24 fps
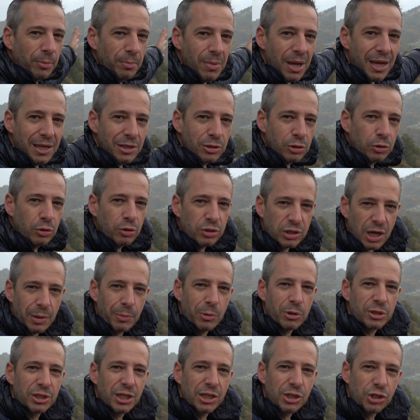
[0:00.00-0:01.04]
e mezzo, noi
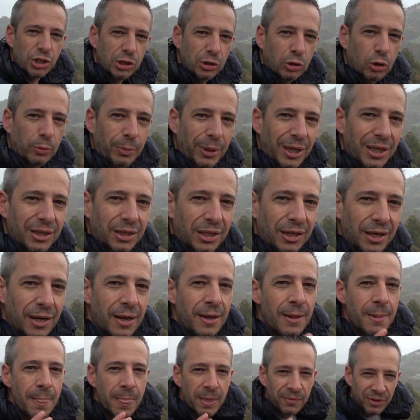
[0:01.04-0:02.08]
siamo a 600 metri,
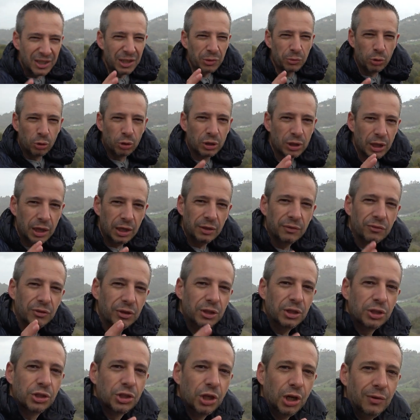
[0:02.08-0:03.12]
vedete quello che vi
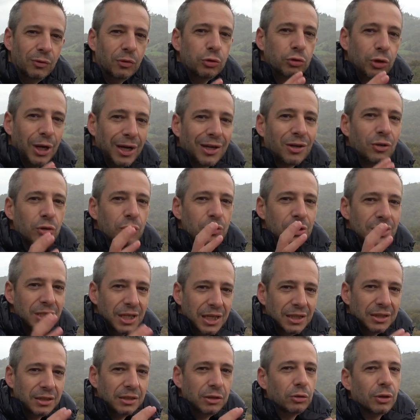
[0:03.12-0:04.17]
dicevo, cioè
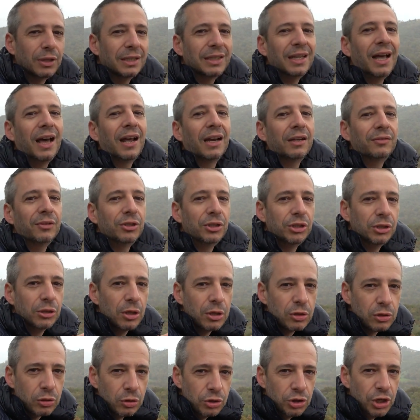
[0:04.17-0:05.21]
consente di non andare vicino
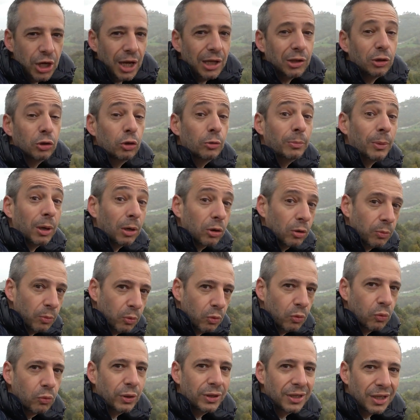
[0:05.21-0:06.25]
al soggetto ma
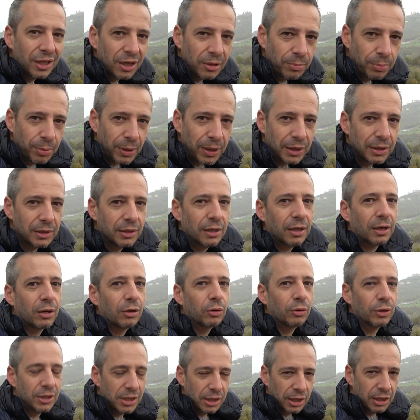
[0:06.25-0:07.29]
comunque di
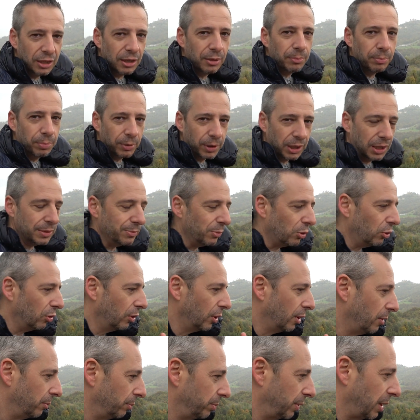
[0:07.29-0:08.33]
riprenderlo in primo
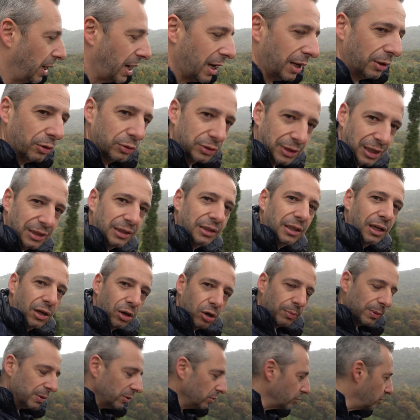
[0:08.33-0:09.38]
piano, tanta
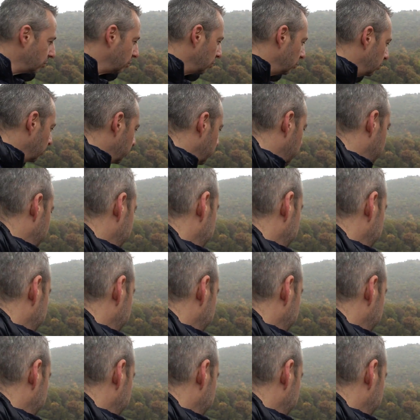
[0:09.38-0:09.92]
roba lo zoom.